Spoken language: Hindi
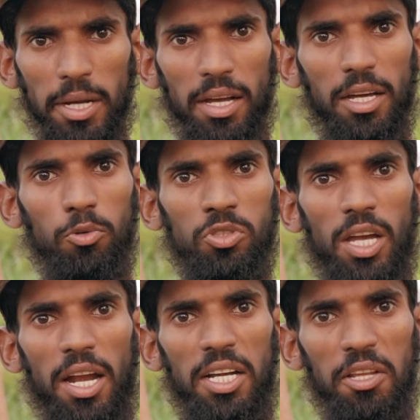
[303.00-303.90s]
पर अगर
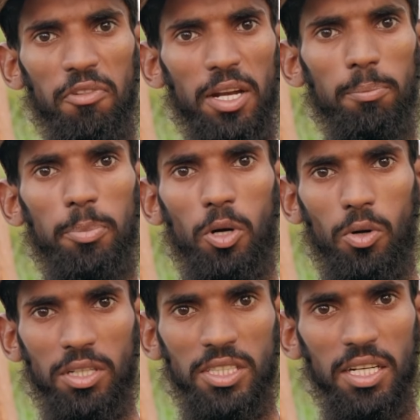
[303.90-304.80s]
उसका एंटी वेनम
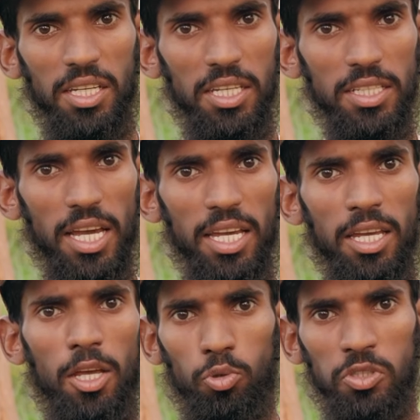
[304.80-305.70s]
प्रोडक्शन की जाए
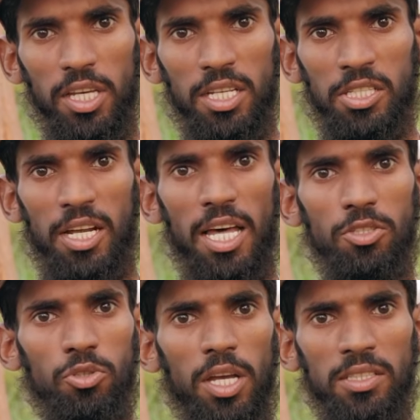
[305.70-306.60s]
तो उसके असरा
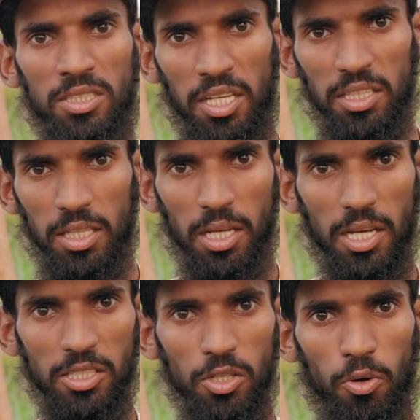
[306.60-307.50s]
जो है सही
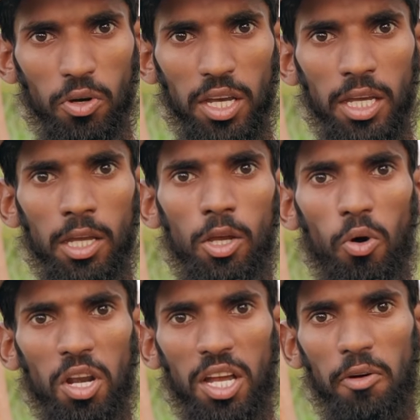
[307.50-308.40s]
तरीके से होंगे
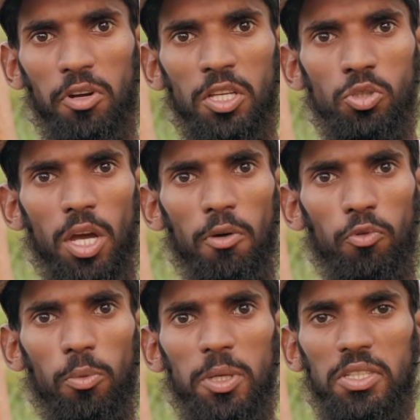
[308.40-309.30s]
और रिकवरी जो है
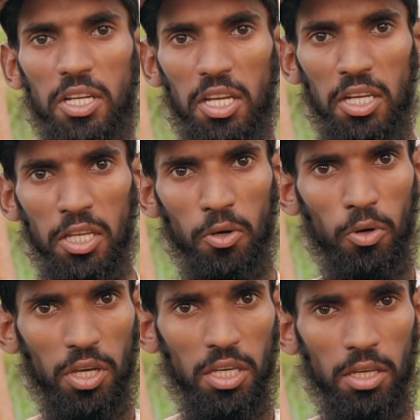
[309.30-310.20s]
वो भी यकीनी होगी
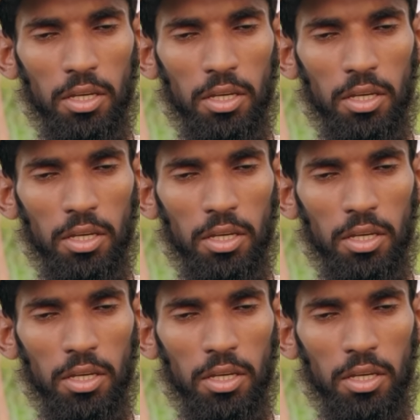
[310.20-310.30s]
होगी